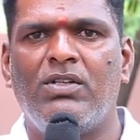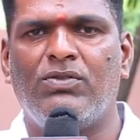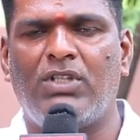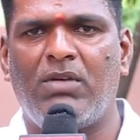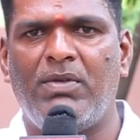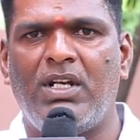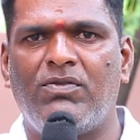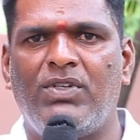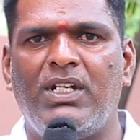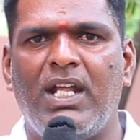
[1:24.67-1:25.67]

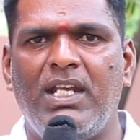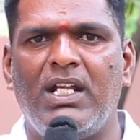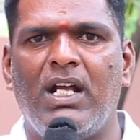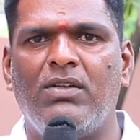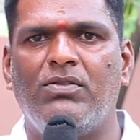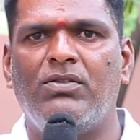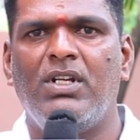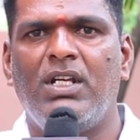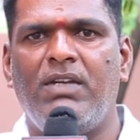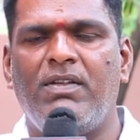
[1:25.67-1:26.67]
సుందరమైనటువంటి డైనింగ్ హాల్
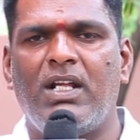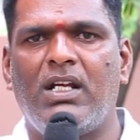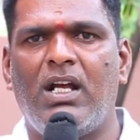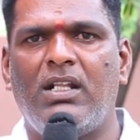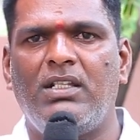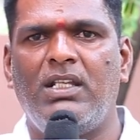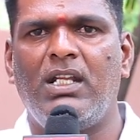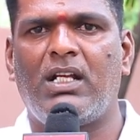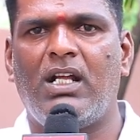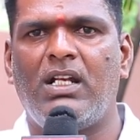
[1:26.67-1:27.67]
ఈ విధంగా అన్ని
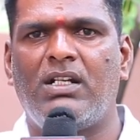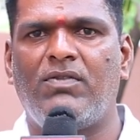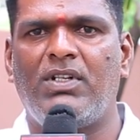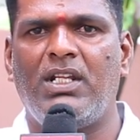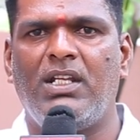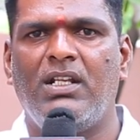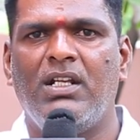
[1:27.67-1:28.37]
రకాలైనటువంటి